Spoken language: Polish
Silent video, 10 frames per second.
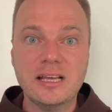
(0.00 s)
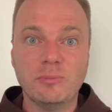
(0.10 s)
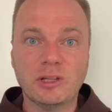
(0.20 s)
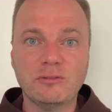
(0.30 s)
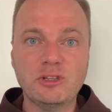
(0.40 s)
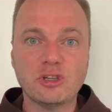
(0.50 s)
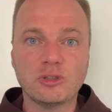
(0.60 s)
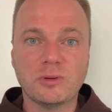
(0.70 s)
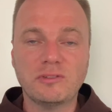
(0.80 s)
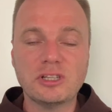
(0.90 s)
mianowicie
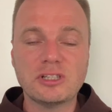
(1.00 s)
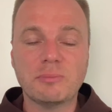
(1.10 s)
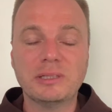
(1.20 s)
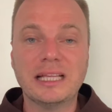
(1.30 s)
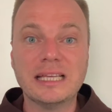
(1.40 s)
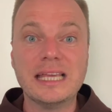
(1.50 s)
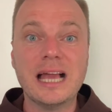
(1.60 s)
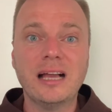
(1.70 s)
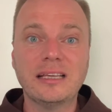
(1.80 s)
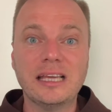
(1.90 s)
odpowiedzieć na pytanie,
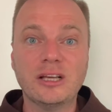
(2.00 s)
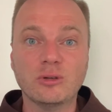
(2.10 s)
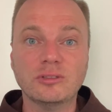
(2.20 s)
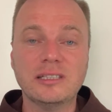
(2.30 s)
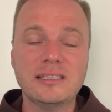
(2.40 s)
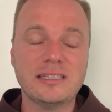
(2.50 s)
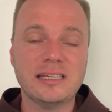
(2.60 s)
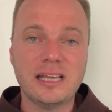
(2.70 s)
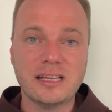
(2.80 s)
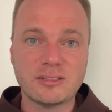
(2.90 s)
jakiej
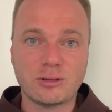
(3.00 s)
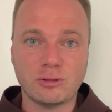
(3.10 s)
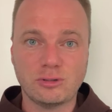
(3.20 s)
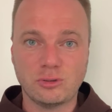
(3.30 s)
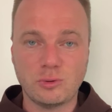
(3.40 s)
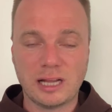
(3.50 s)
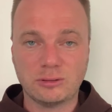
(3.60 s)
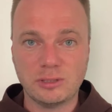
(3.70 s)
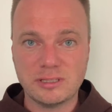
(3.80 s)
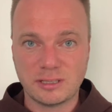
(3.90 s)
kondycji jest Kościół
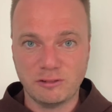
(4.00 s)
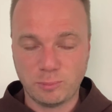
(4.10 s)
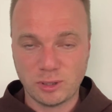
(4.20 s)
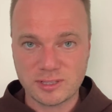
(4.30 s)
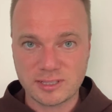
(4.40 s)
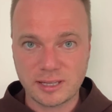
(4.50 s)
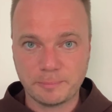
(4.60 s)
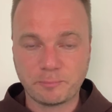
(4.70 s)
katolicki w Polsce.